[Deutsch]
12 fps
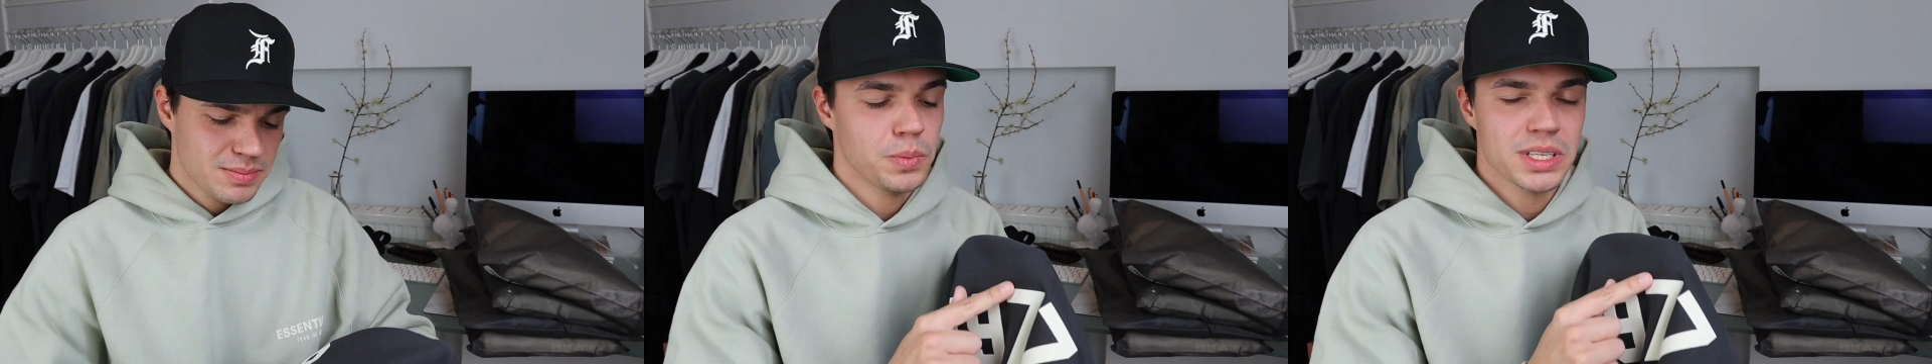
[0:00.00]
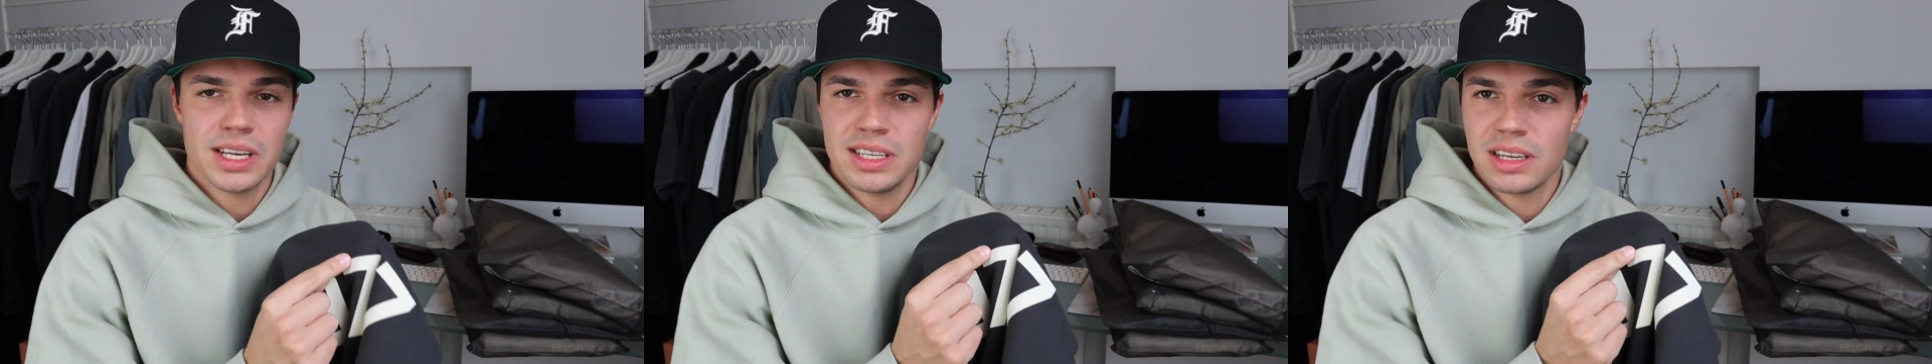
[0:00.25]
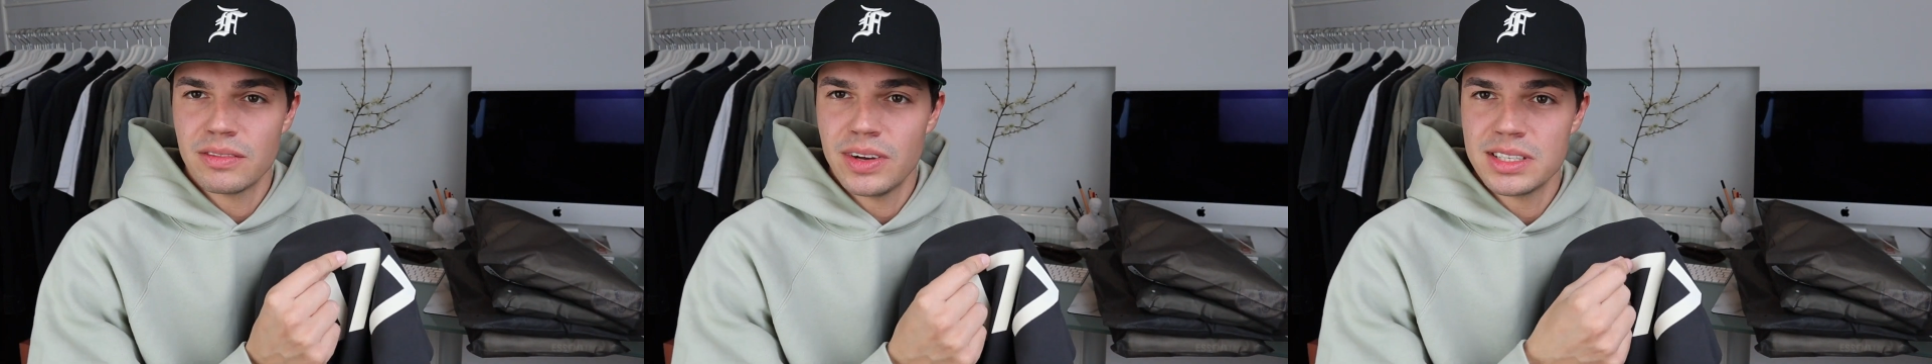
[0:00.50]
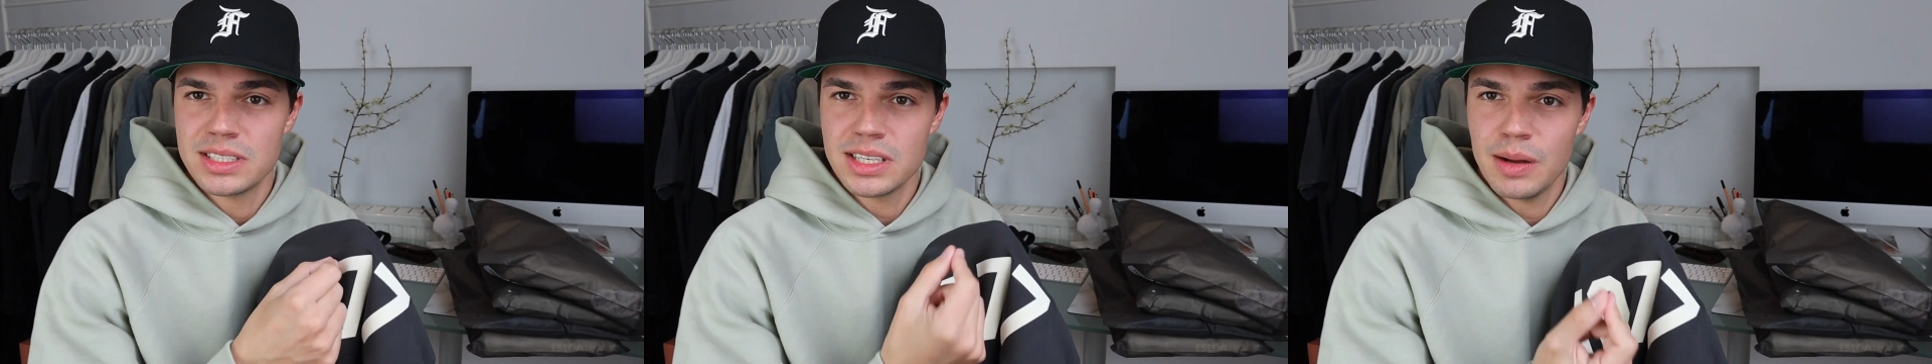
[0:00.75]
Ob das halt
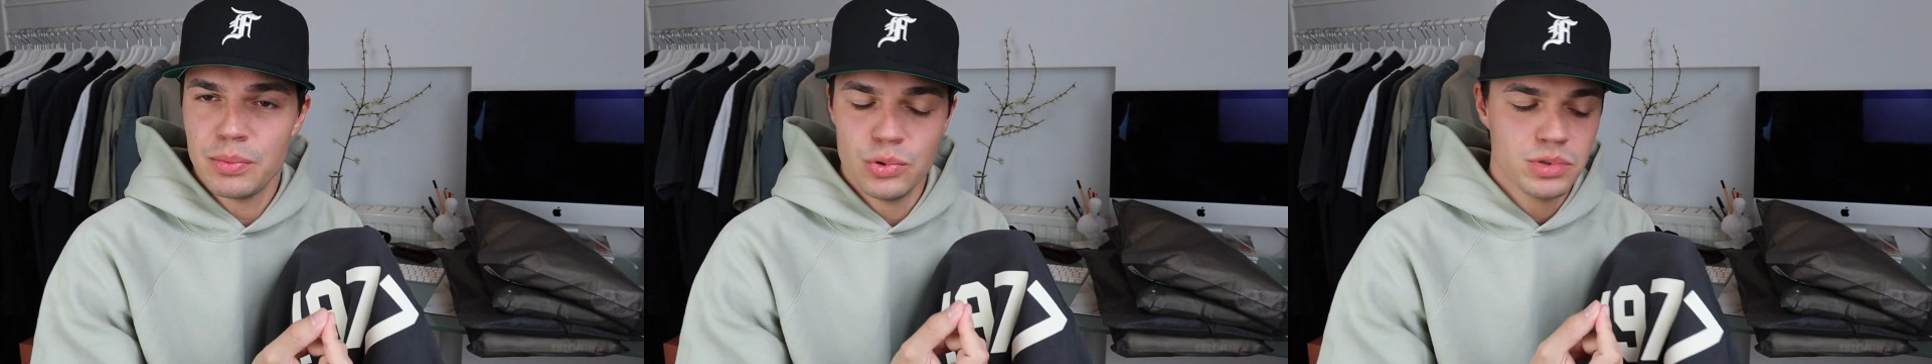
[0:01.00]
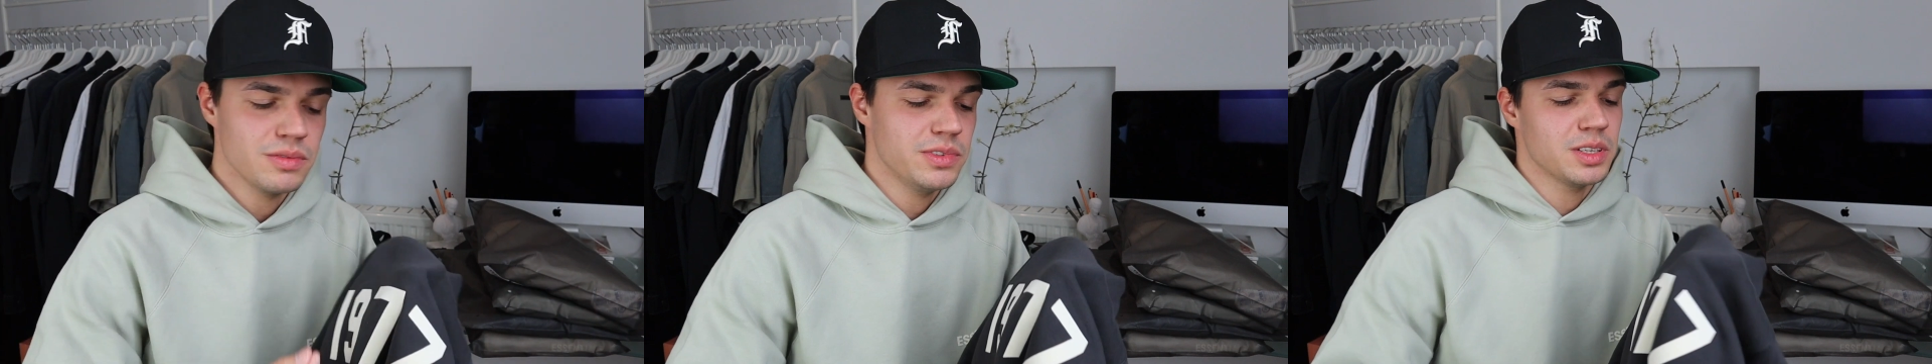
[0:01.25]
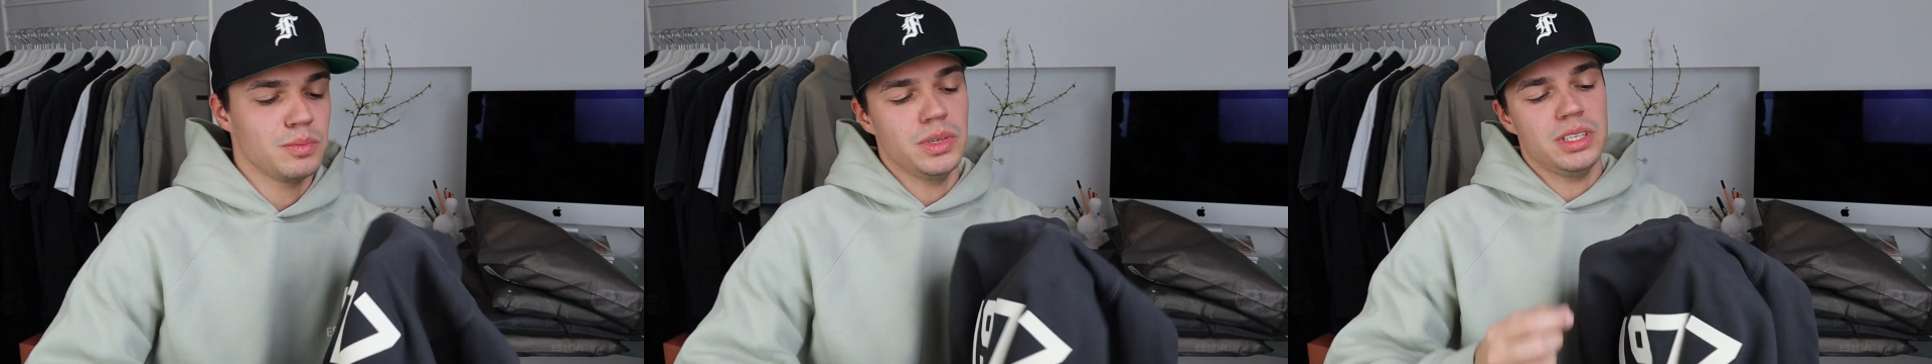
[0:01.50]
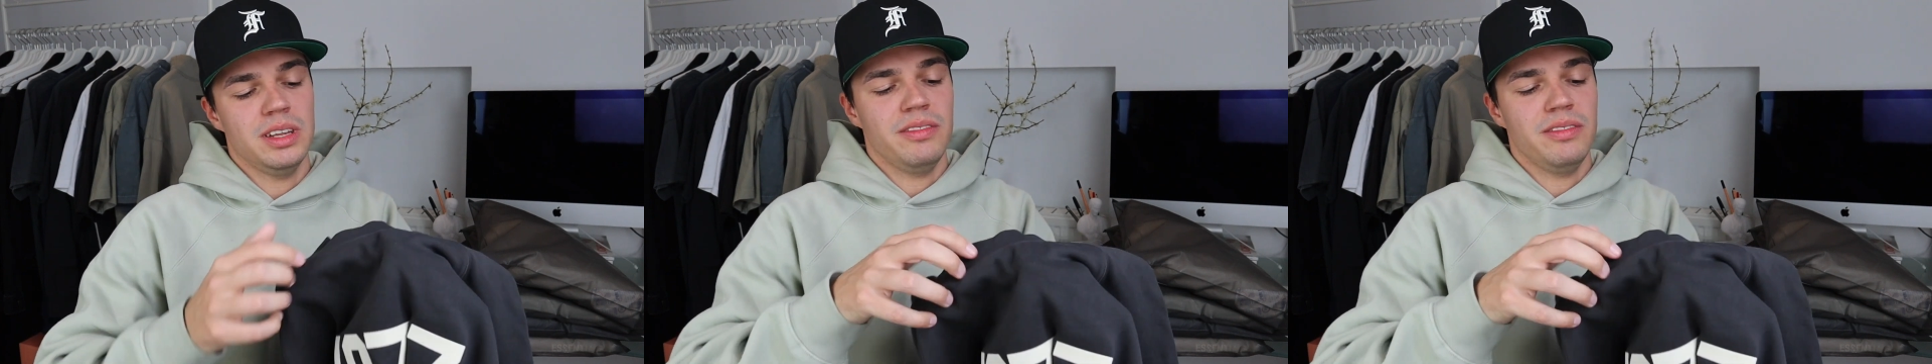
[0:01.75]
irgendwann sich ablösen wird mit